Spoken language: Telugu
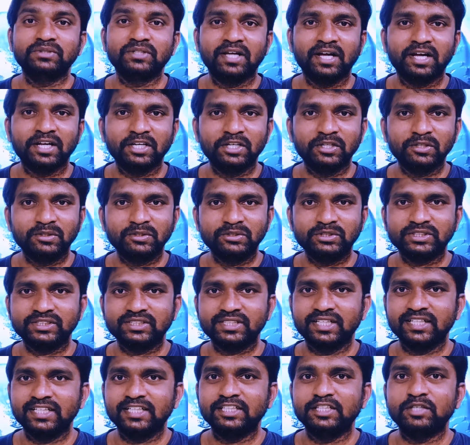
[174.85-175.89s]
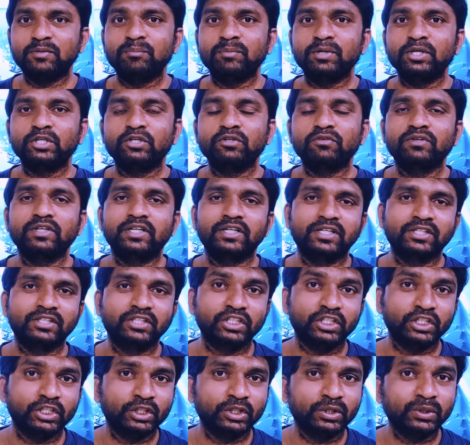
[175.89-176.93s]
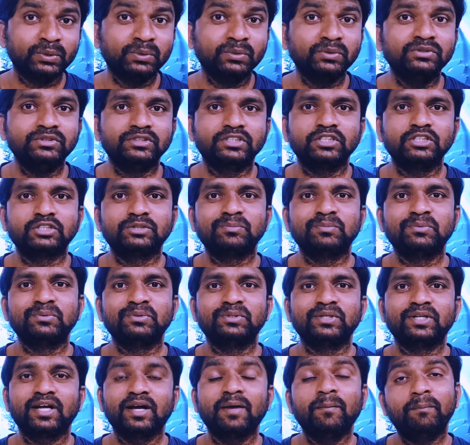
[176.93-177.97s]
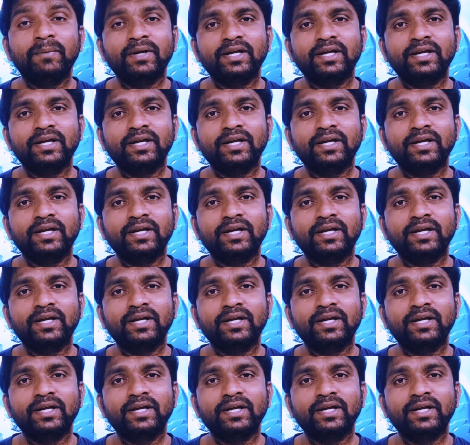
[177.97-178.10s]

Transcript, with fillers: దాంట్లో వచ్చేసరికి ఎంఐ టువెల్ అనేది ఇంకొంచెం స్మూత్గా